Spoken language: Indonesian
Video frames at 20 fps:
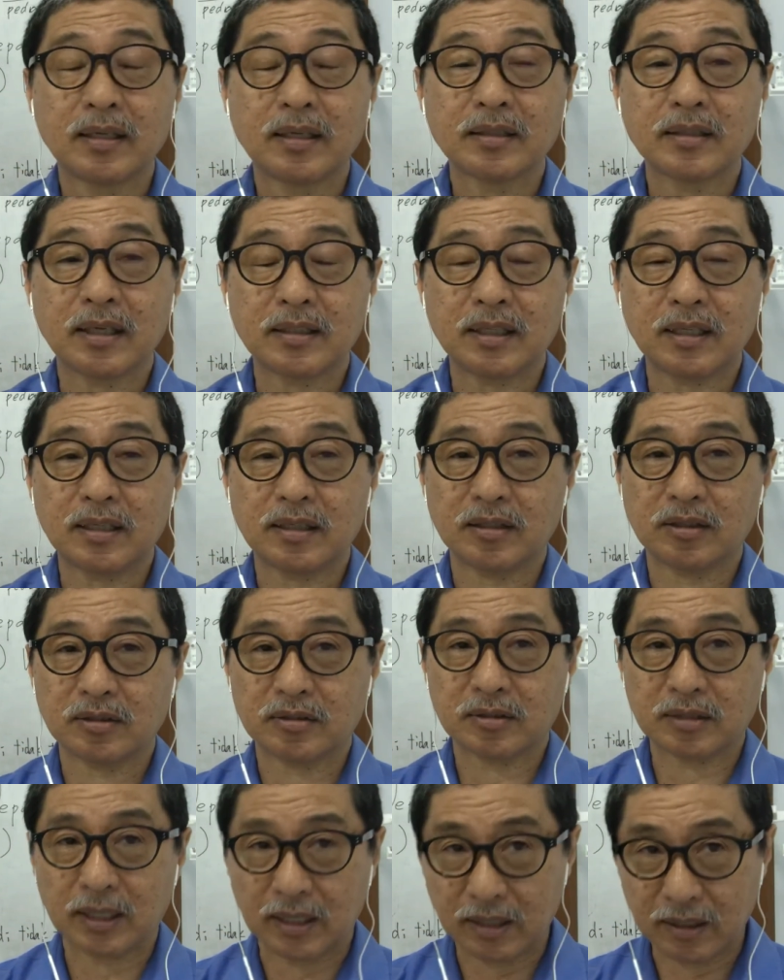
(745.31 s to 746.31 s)
Jadi
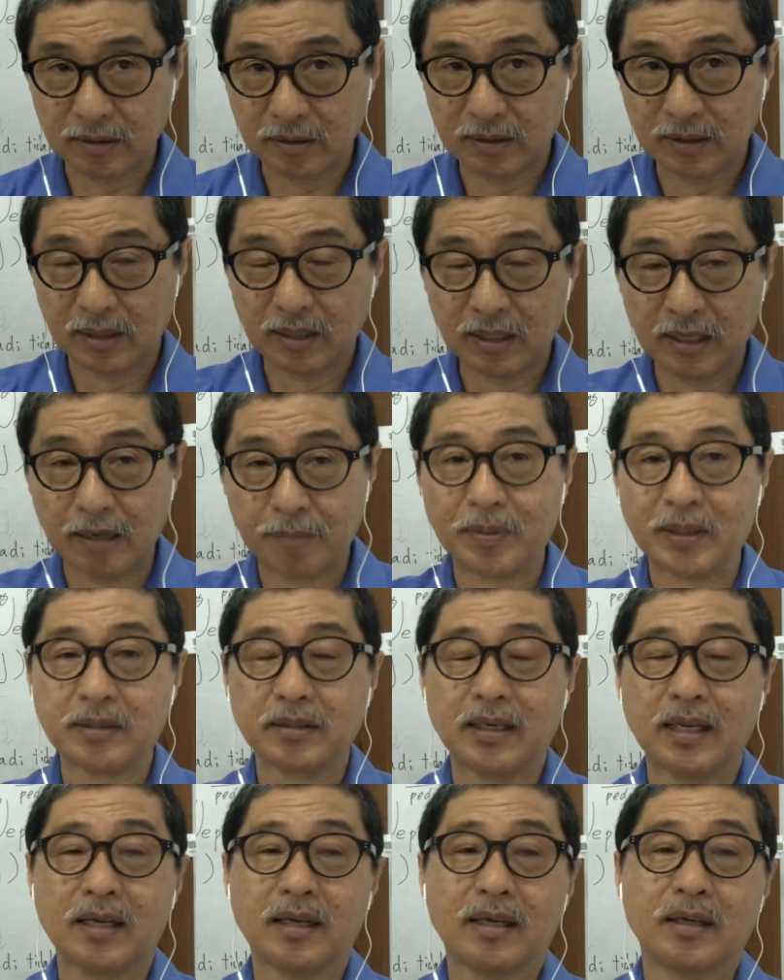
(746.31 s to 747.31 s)
sekarang
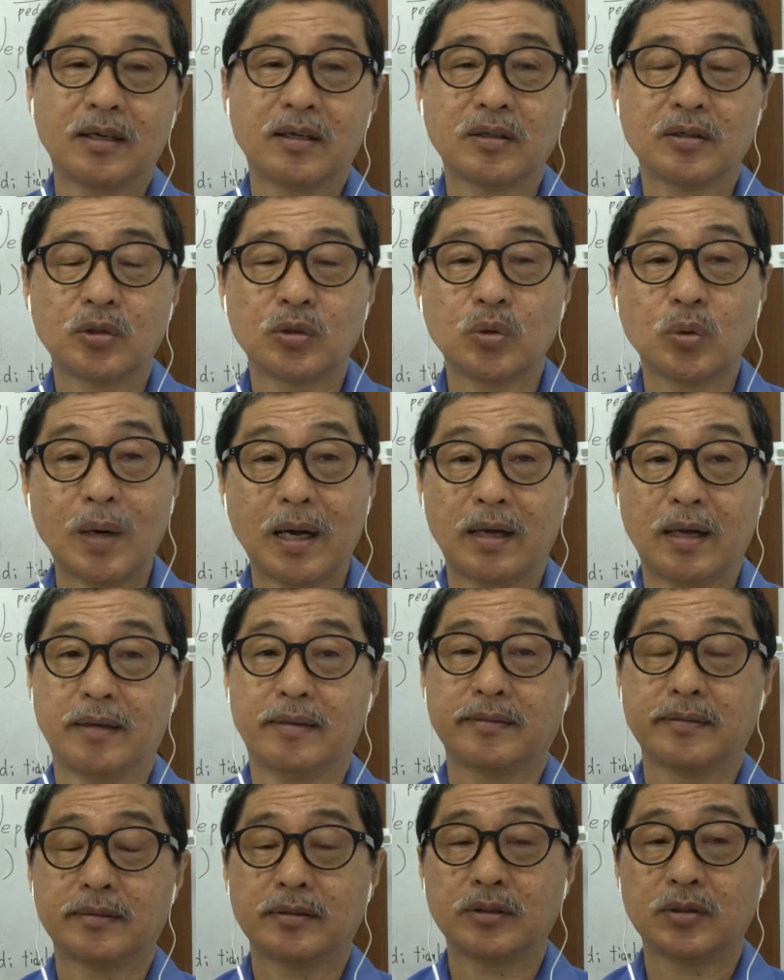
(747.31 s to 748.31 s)
lepaslah uang,
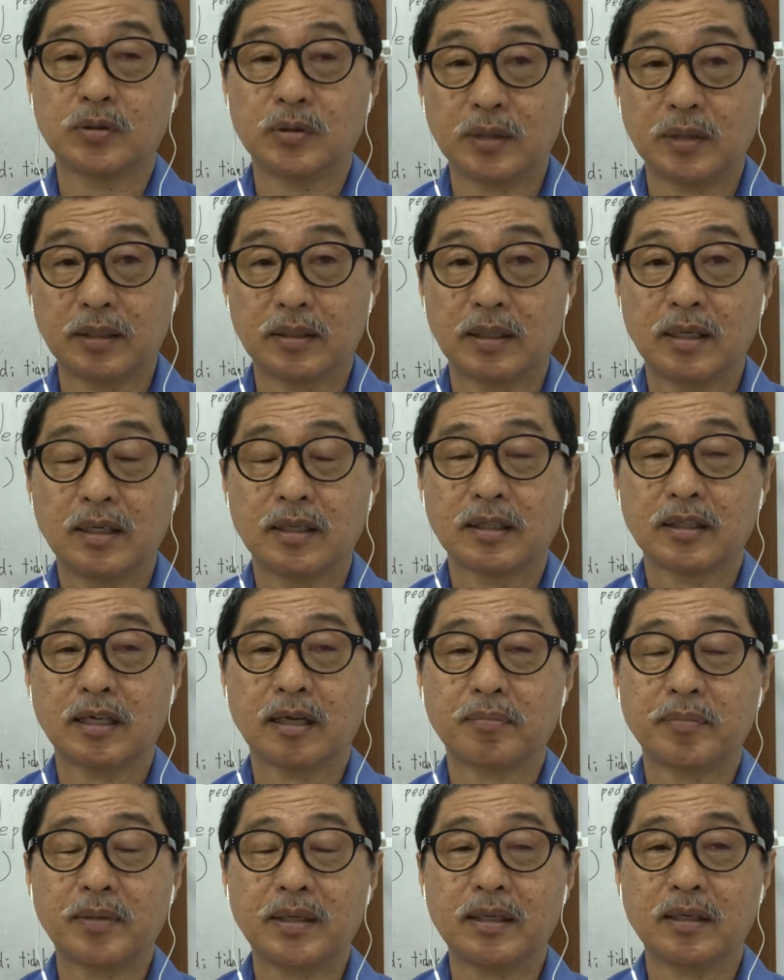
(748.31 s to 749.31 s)
duit,
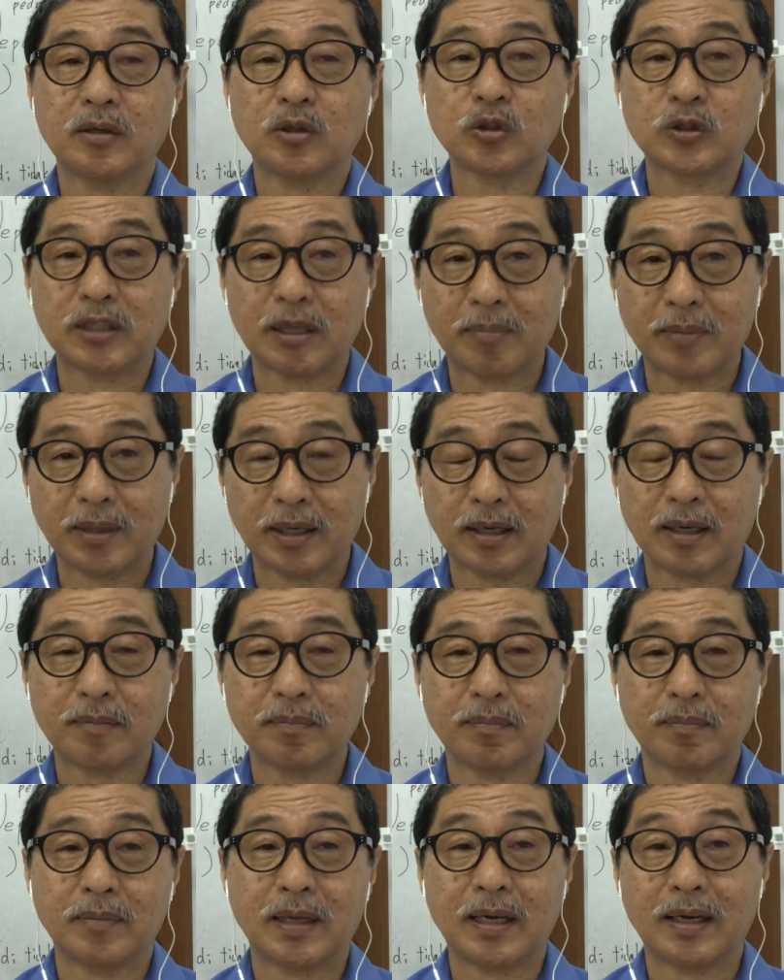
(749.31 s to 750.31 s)
tapi
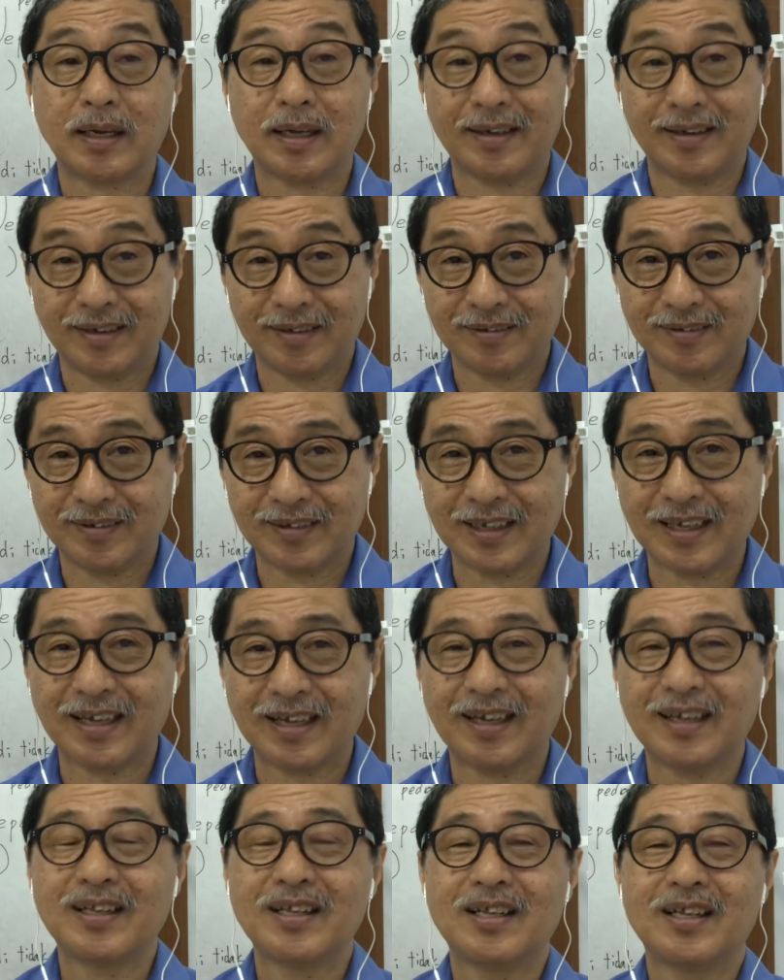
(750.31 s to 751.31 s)
utamakan makanan.
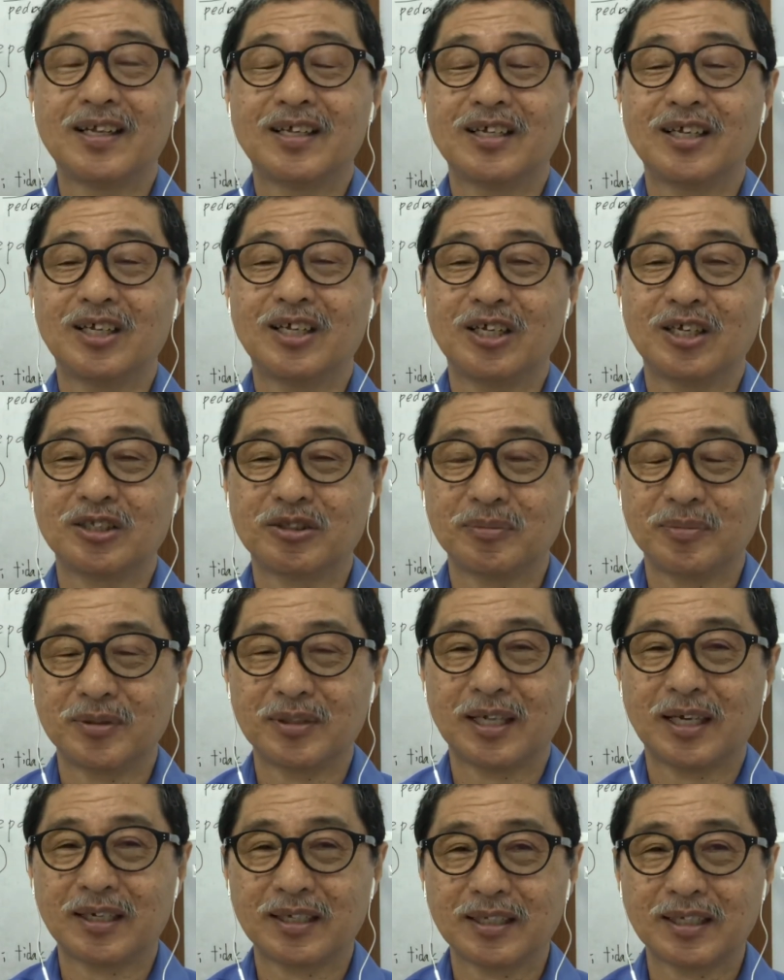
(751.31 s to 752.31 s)
Ya, eh,
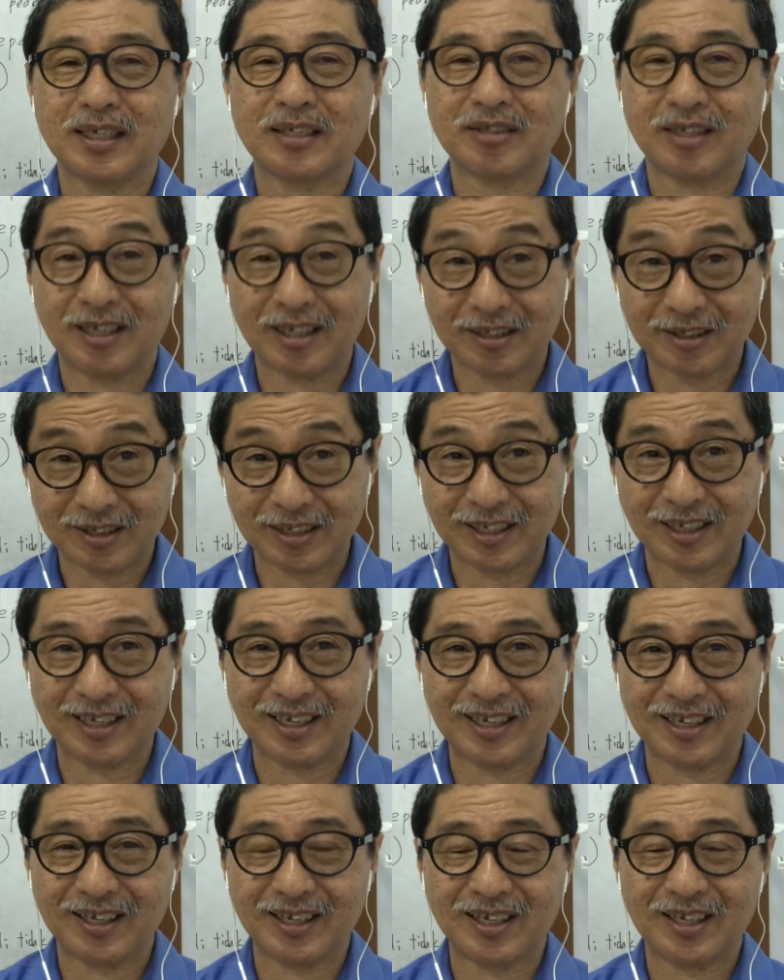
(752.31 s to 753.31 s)
sebenarnya saya
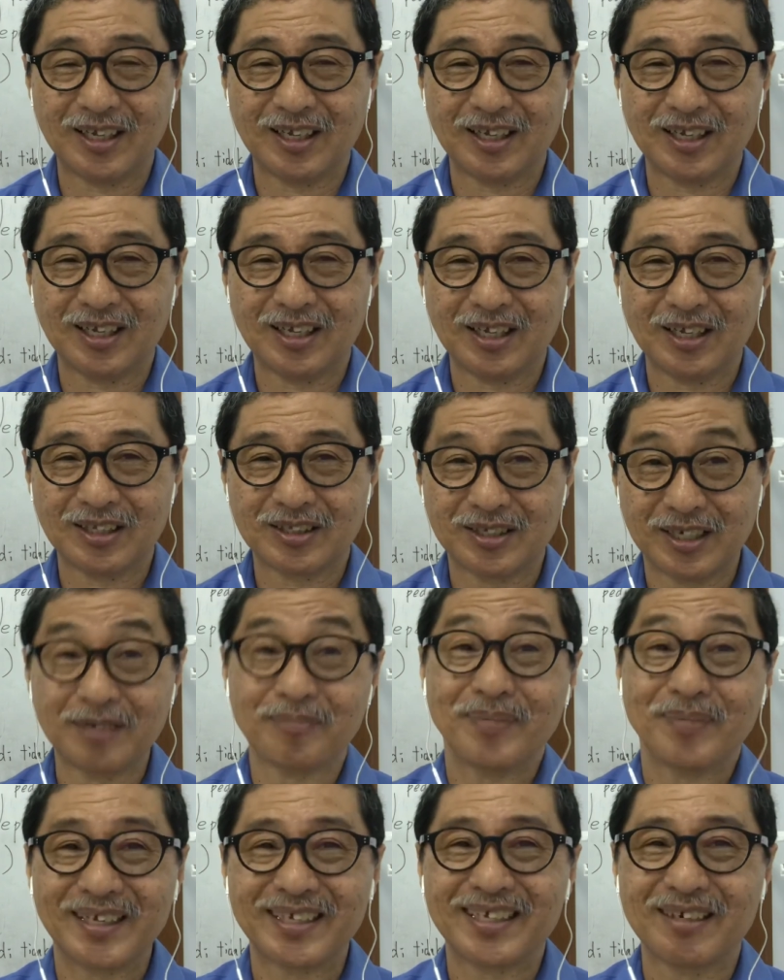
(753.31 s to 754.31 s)
eh,
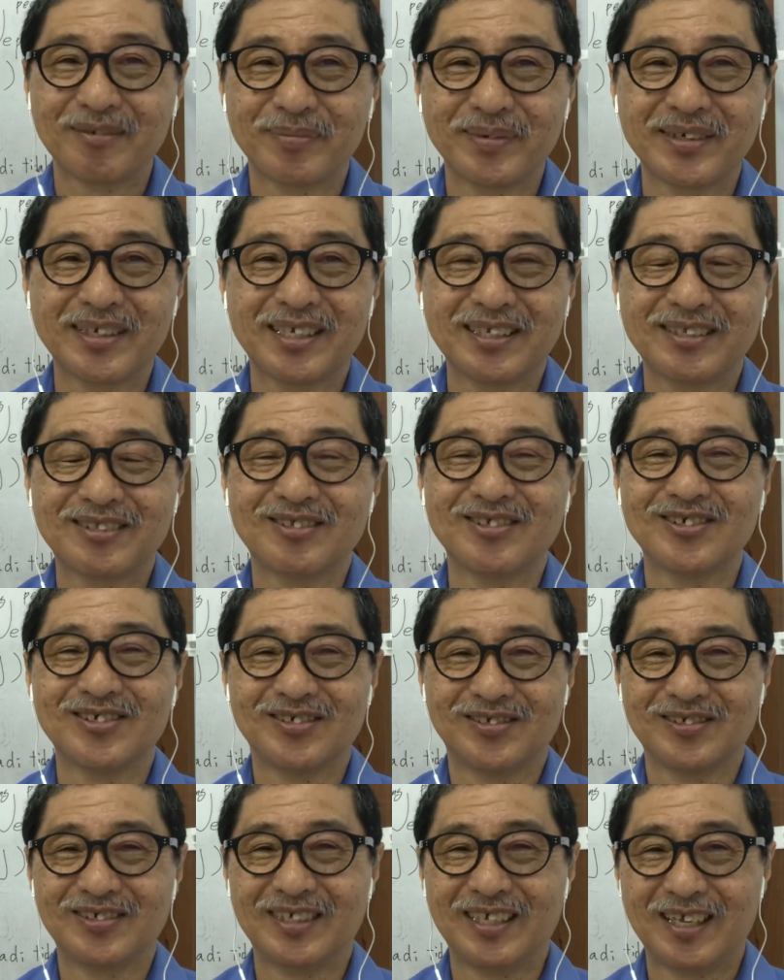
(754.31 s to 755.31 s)
sering mikir begitu,
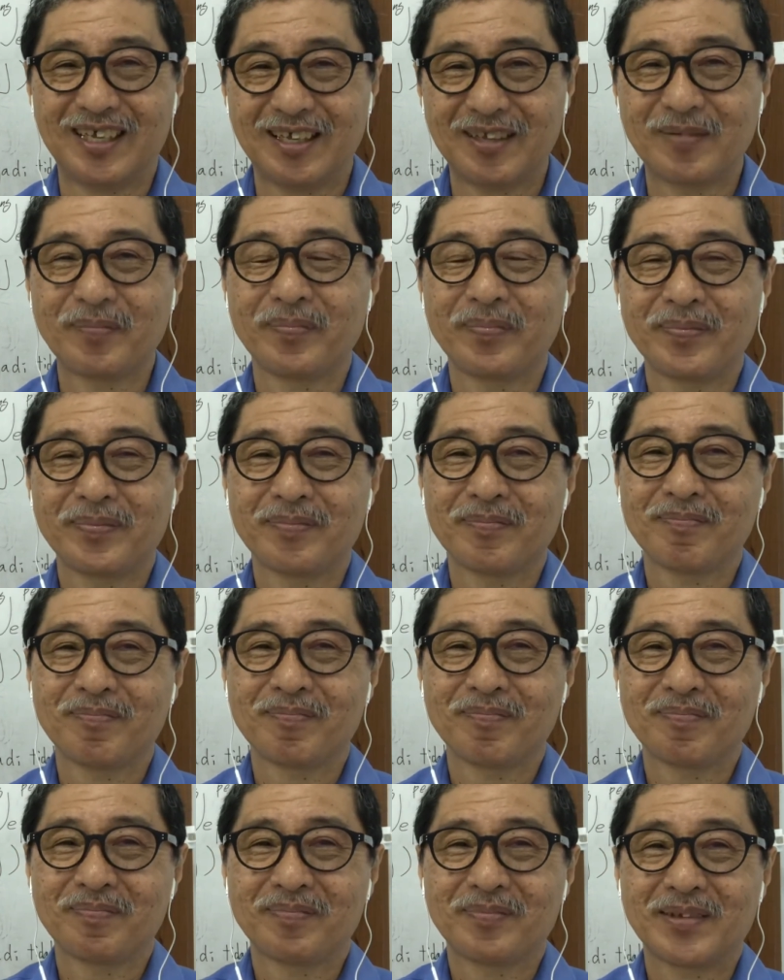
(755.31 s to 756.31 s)
ya
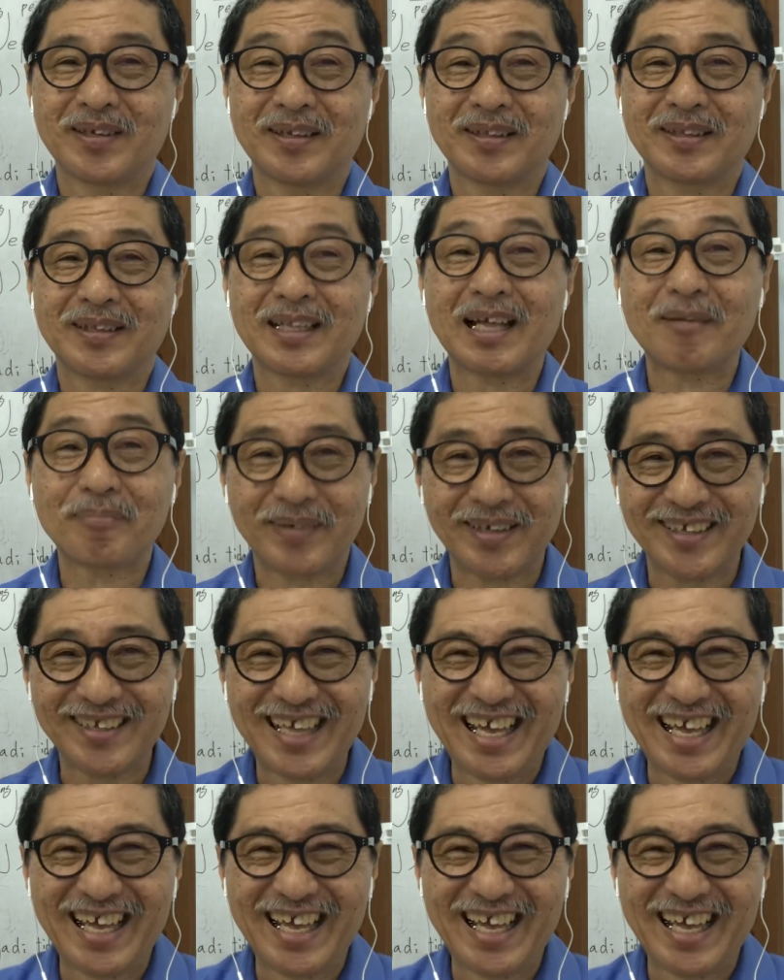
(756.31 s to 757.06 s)
tapi